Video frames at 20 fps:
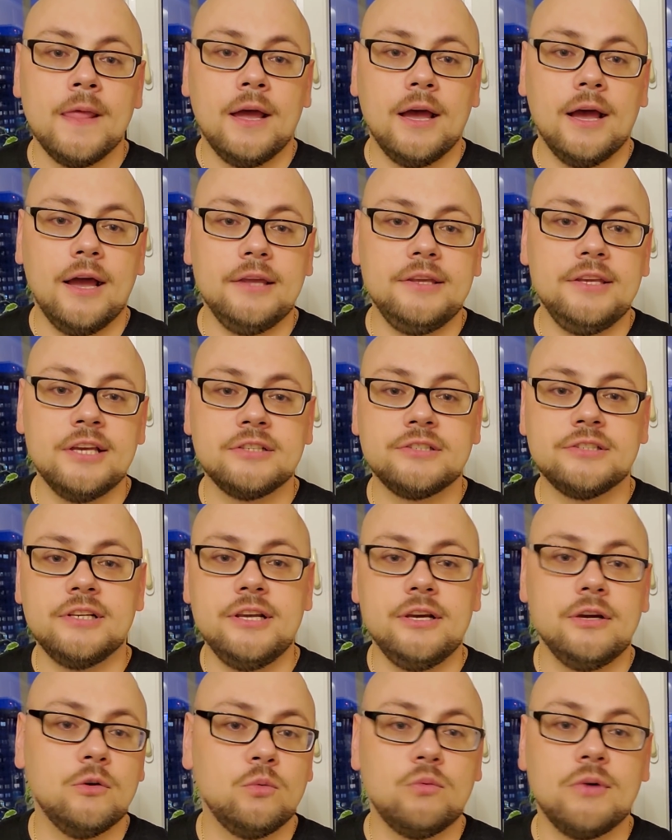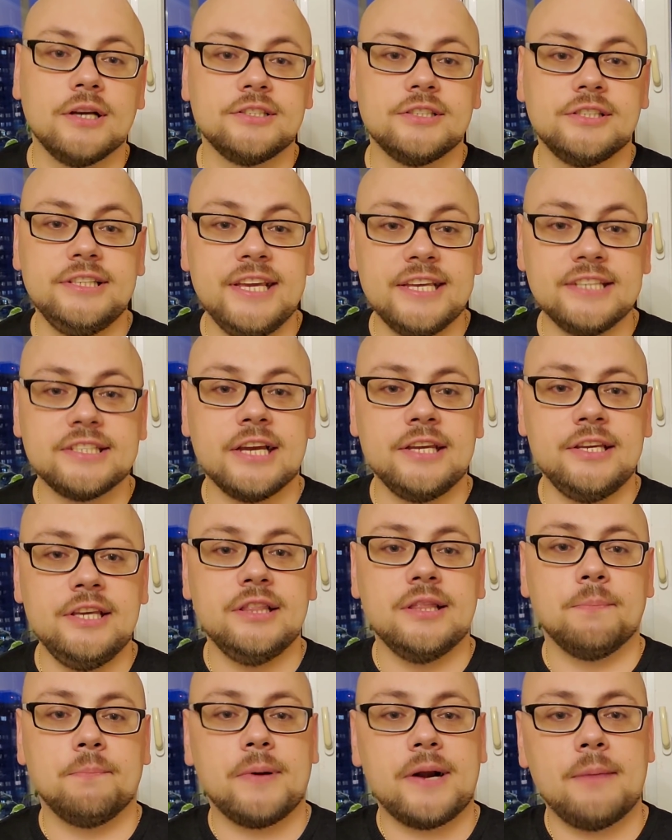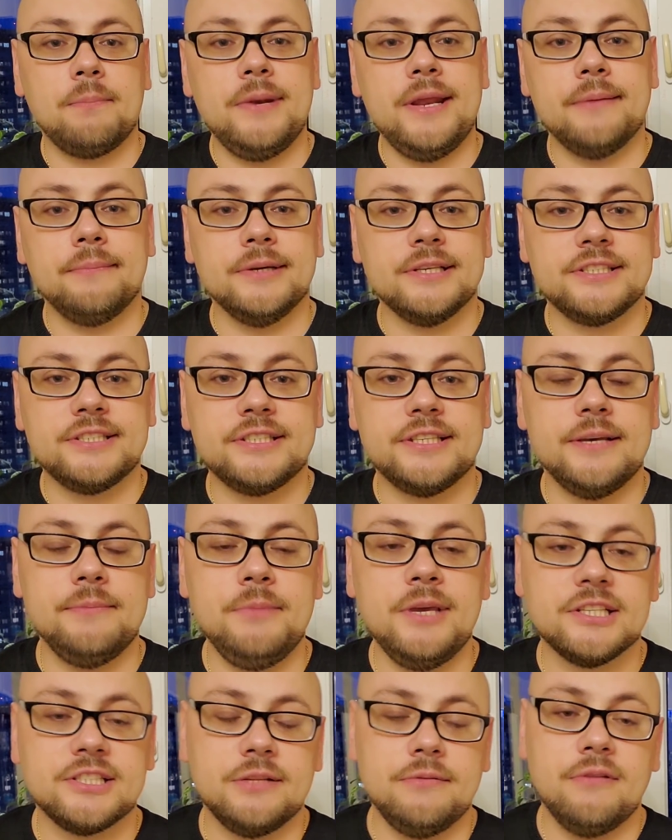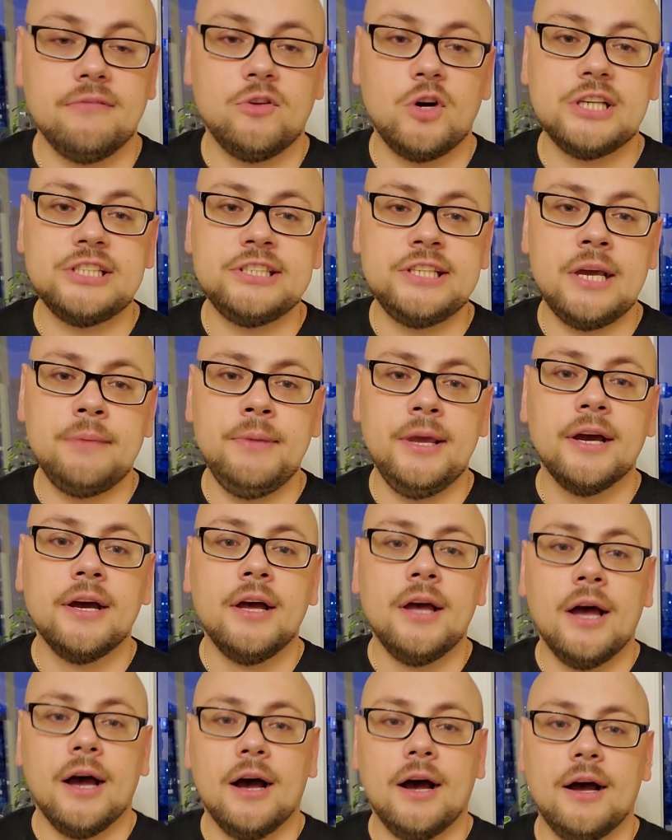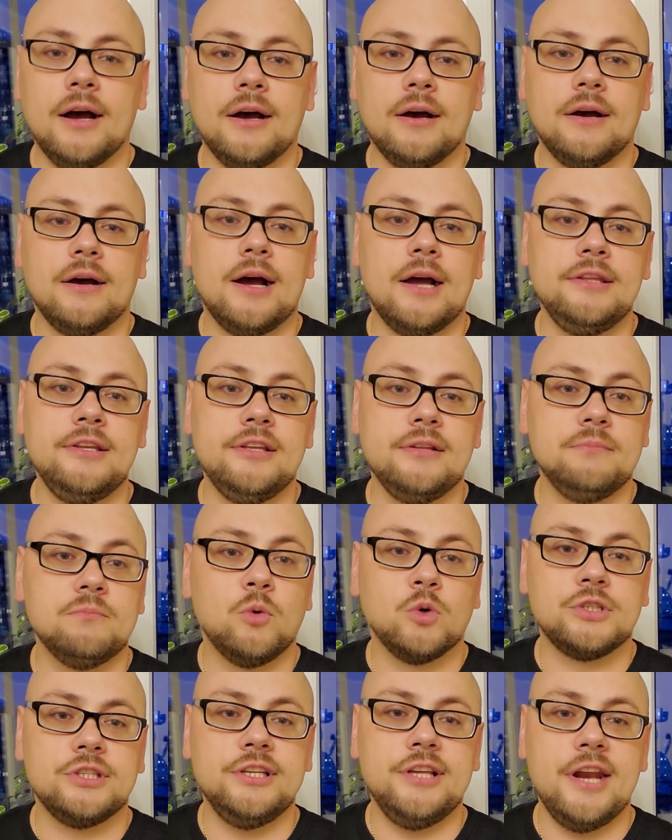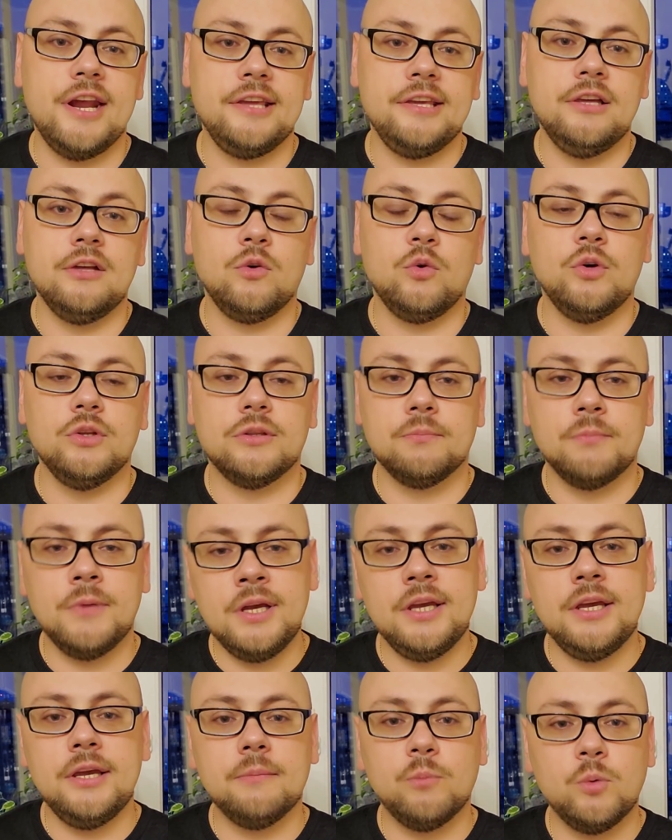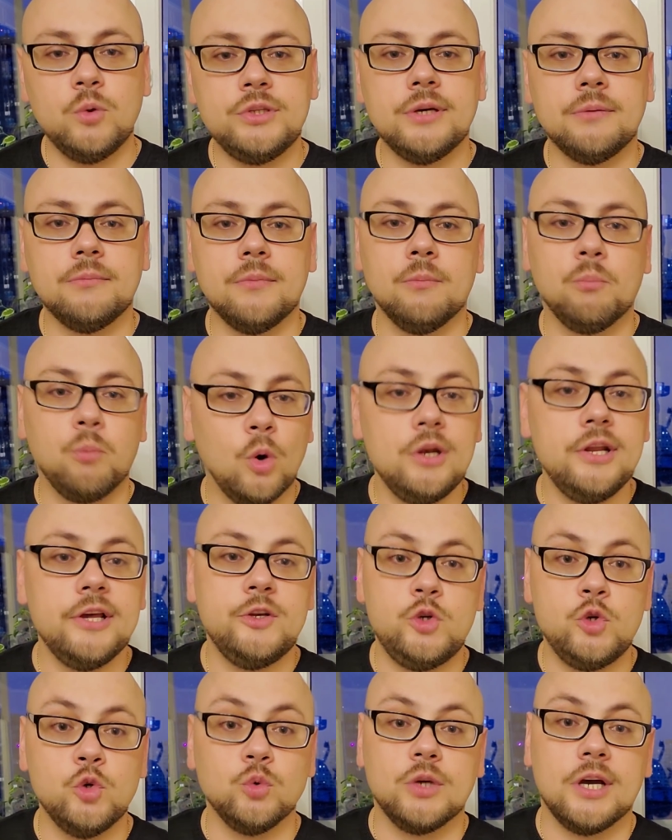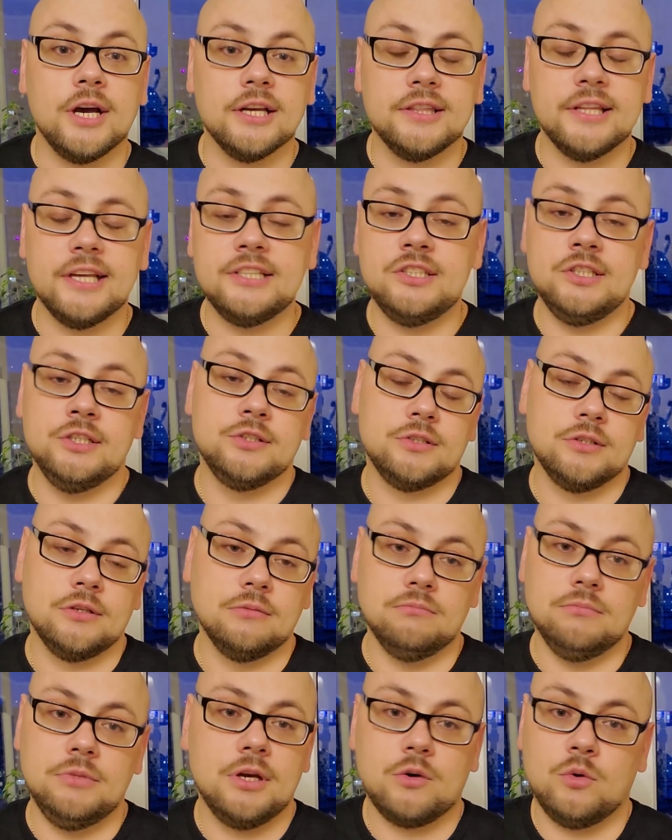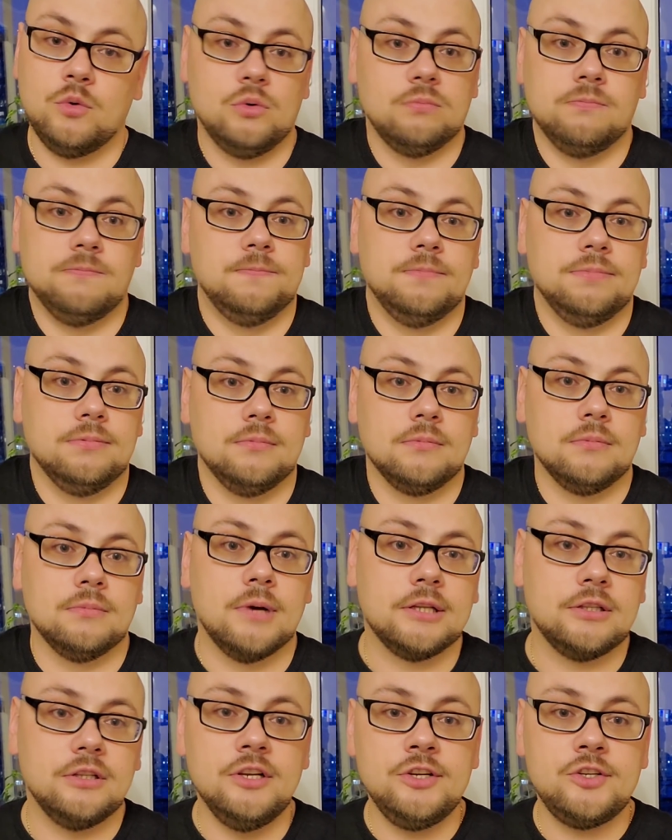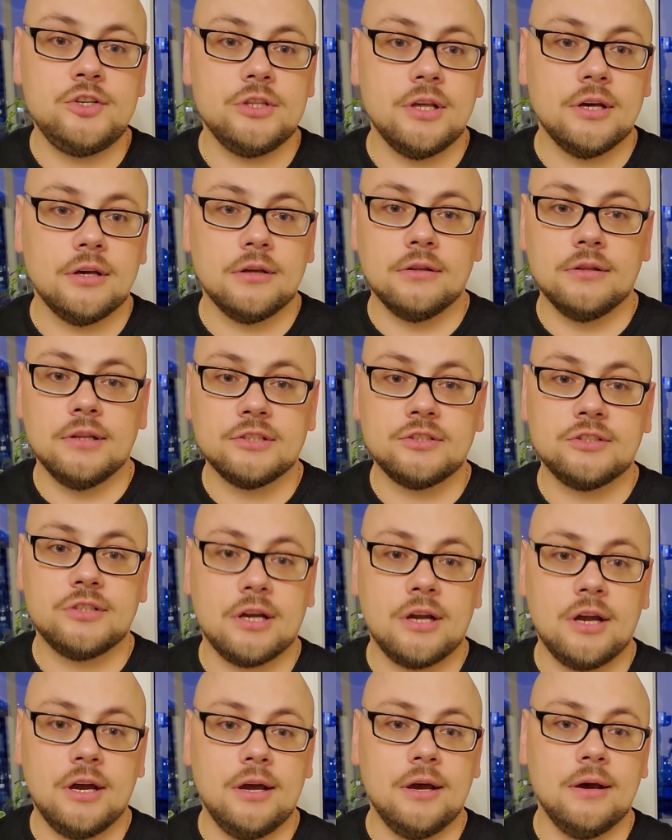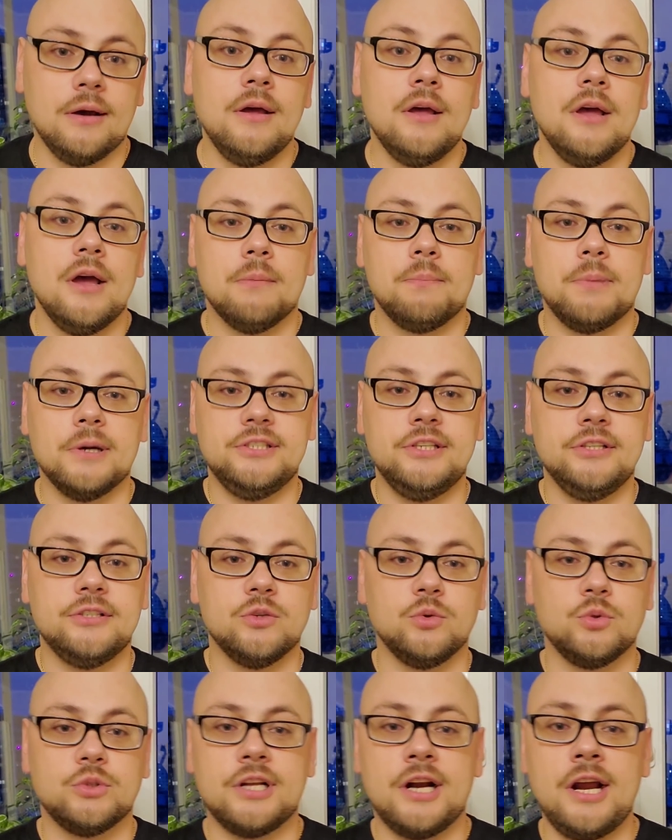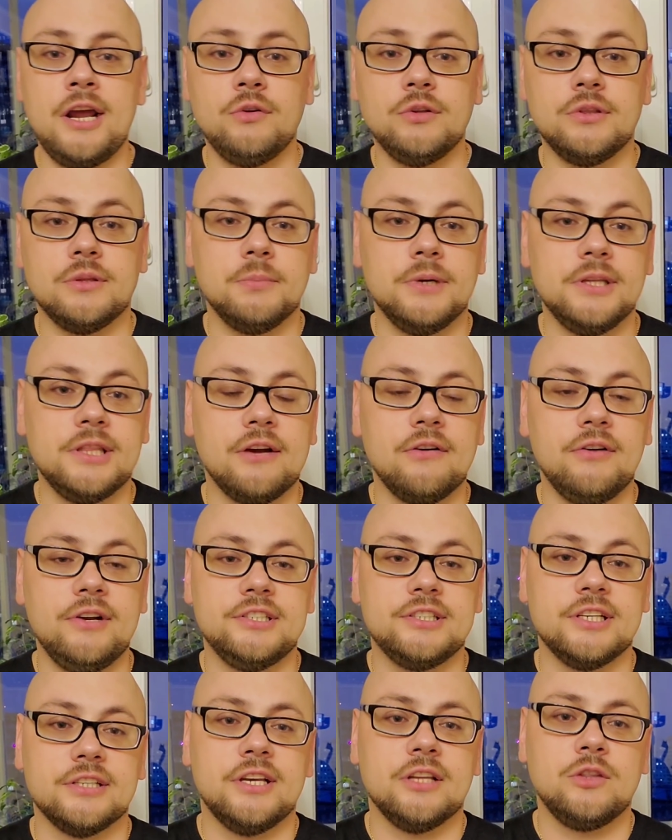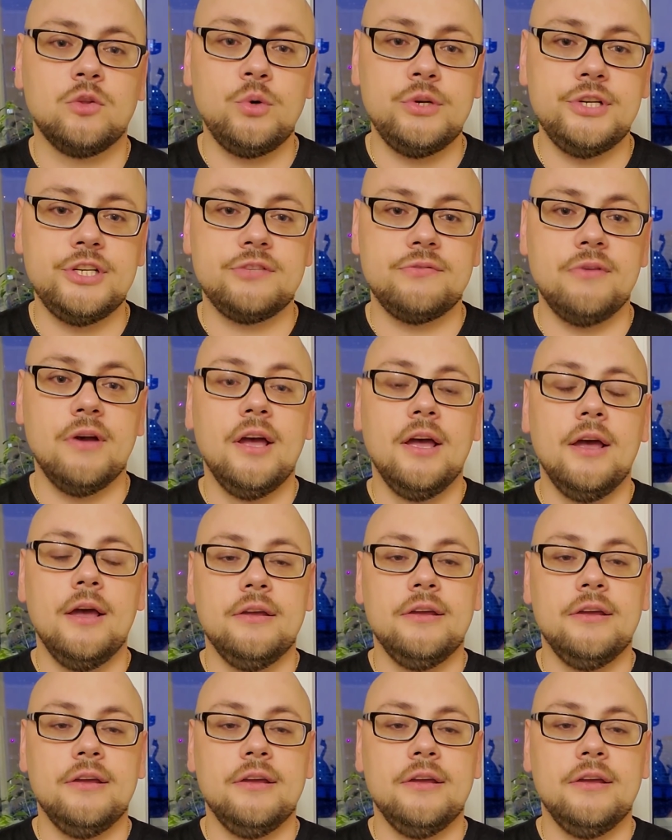А, если у вас есть какие-то проблемы с местными властями, а, они, может, не реагируют, мы будем более чутко относиться. Я говорю, отлично, нас такая позиция устраивает, мы договорились о сотрудничестве.